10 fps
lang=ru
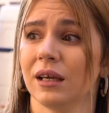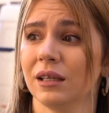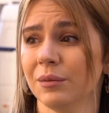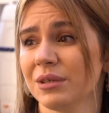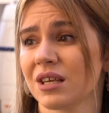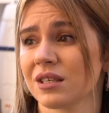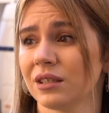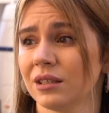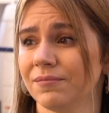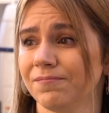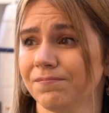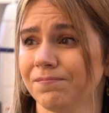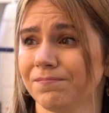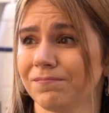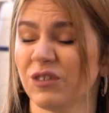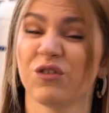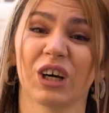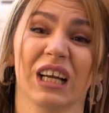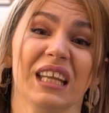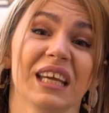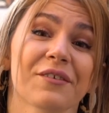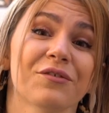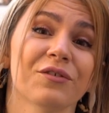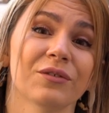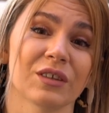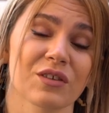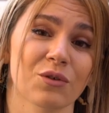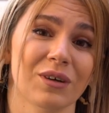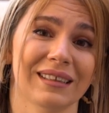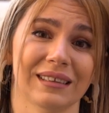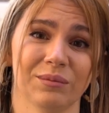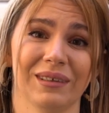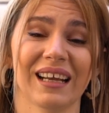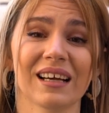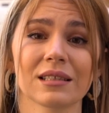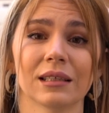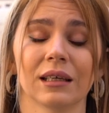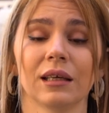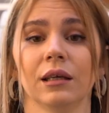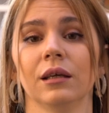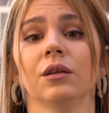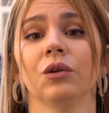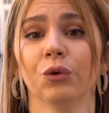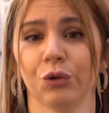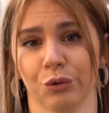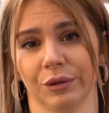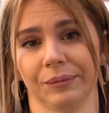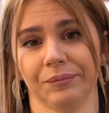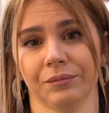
я бы сказала, в хлев, настолько там грязно и неуютно.